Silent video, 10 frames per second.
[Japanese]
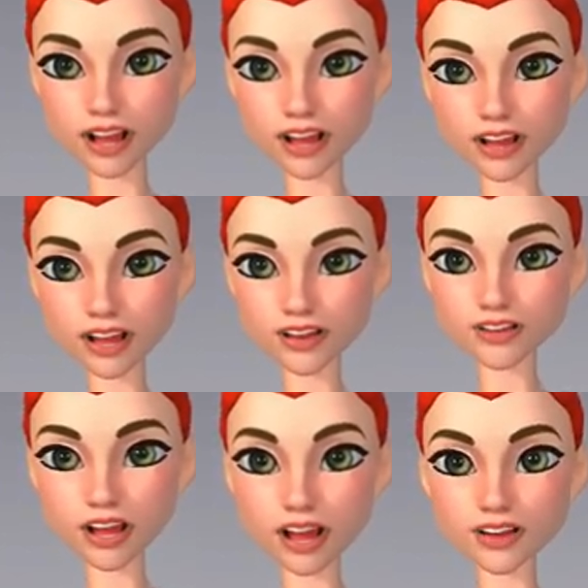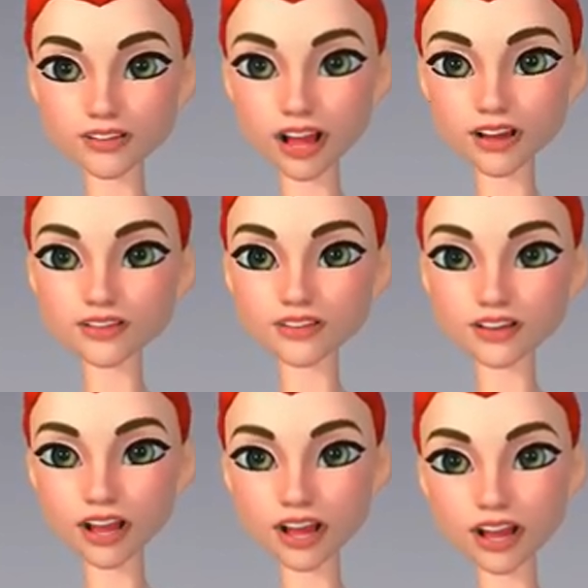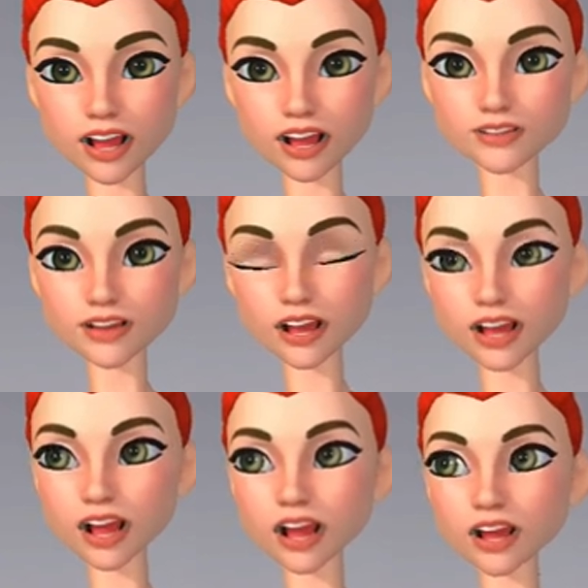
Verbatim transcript: 作品は Oculus TV や